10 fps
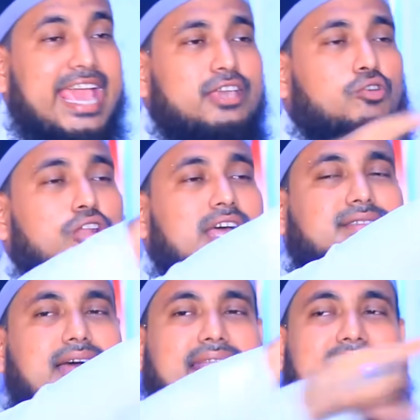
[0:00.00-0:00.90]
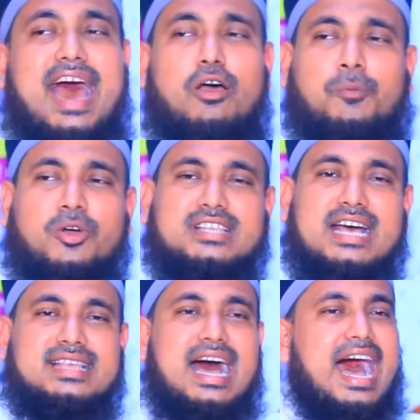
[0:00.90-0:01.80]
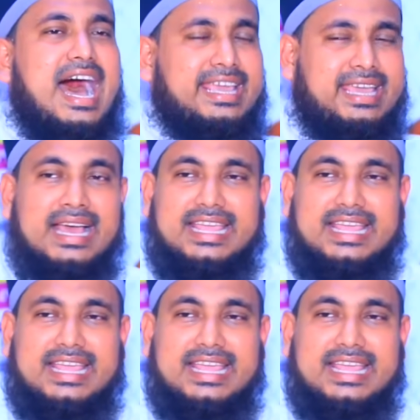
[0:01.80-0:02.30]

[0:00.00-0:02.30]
এইগুলোর দ্বারাও বোঝা যায়